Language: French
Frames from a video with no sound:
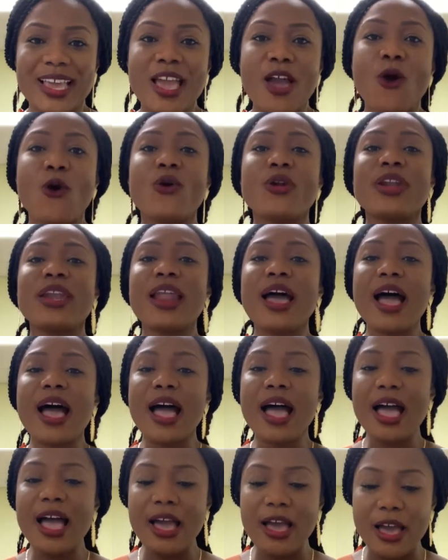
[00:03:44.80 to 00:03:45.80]
On
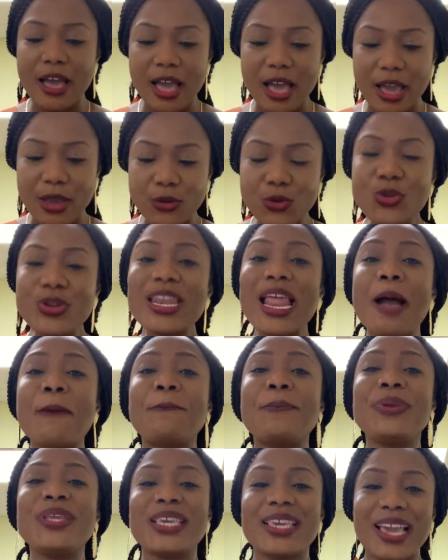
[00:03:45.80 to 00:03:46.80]
a une
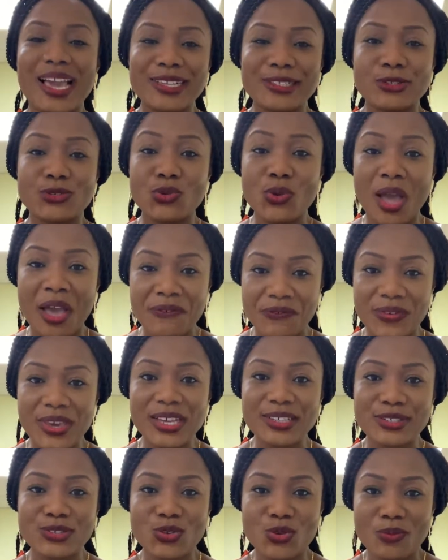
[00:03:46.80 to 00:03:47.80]
application à
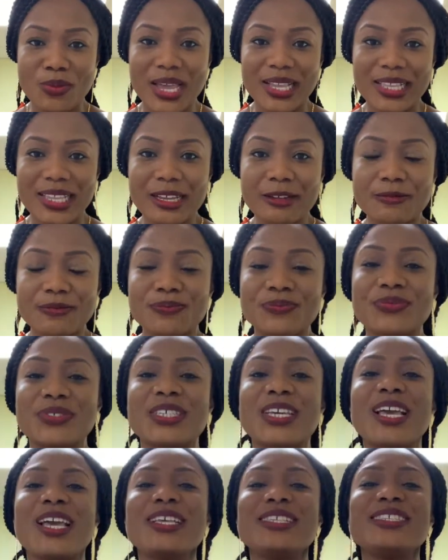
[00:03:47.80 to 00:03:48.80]
faire ce matin.
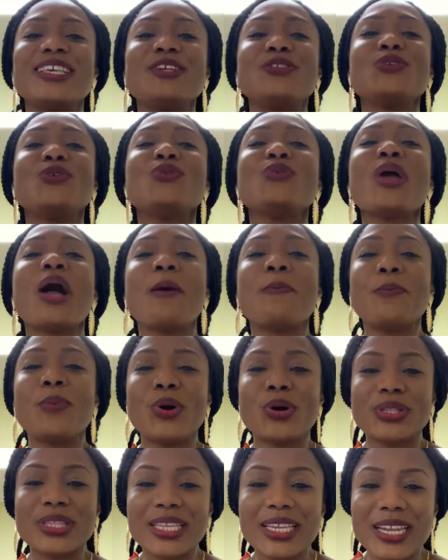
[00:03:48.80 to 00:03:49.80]
C'est de lui
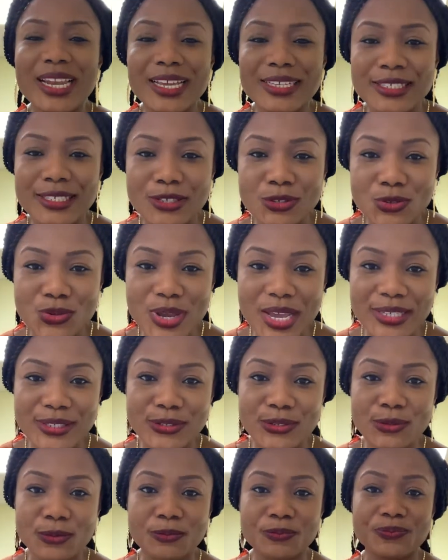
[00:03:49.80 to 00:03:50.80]
apporter la
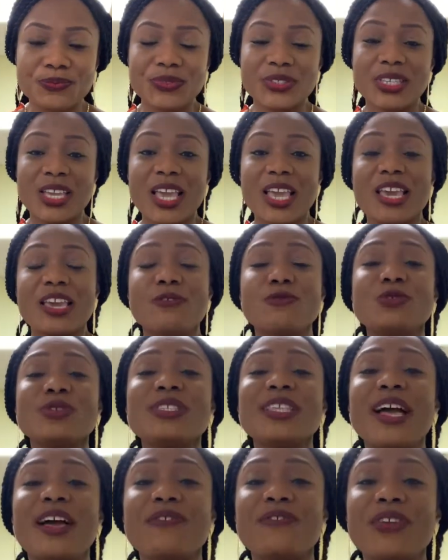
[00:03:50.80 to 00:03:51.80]
situation. Et vous
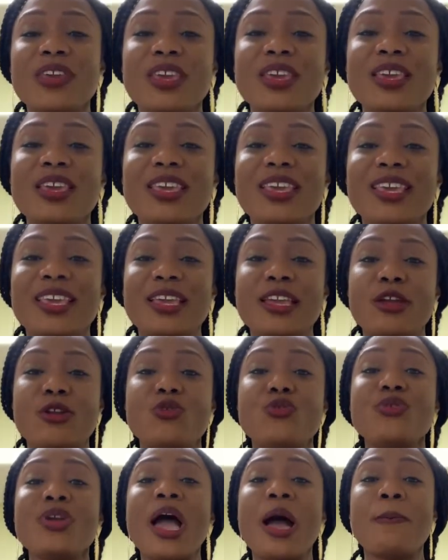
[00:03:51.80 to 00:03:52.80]
savez,
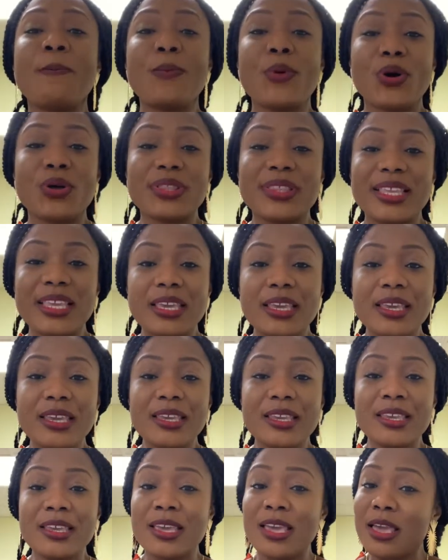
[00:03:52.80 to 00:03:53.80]
lui apporter,
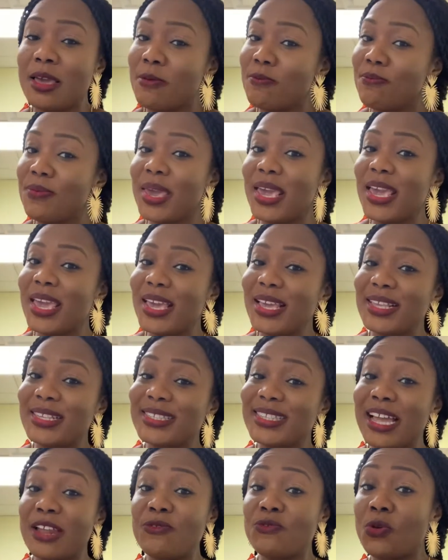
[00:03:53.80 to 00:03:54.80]
mais
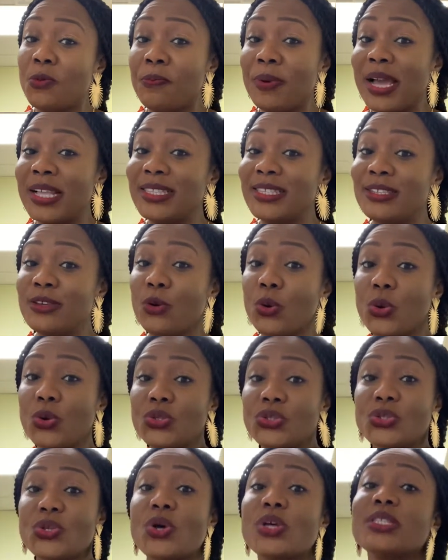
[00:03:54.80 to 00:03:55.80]
ça ne veut pas dire
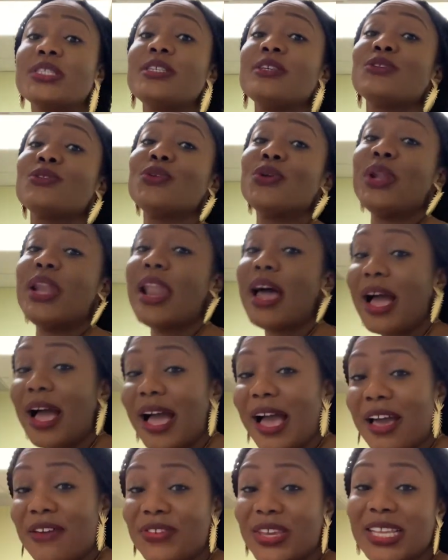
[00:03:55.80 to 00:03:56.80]
ressortir de là
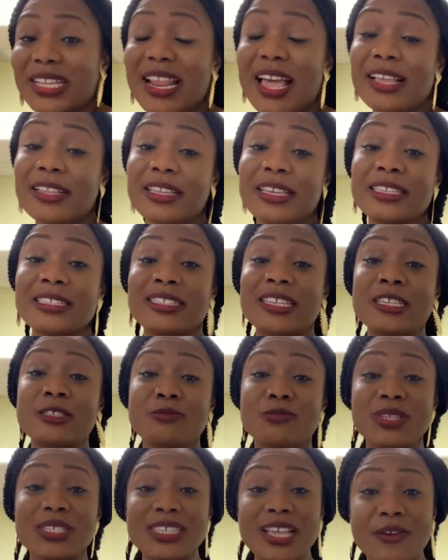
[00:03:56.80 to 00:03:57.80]
avec de la tristesse,
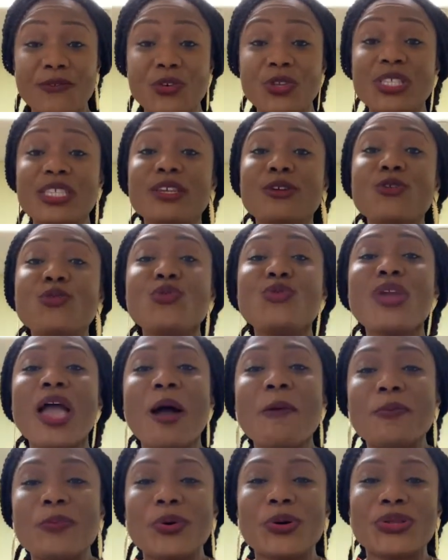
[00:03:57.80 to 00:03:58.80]
mais ça veut dire lui
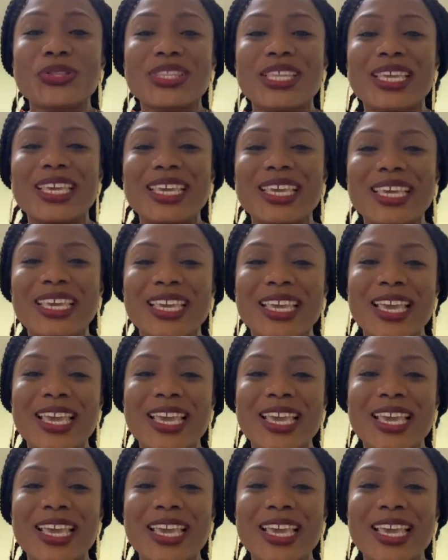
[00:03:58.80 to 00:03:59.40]
apporter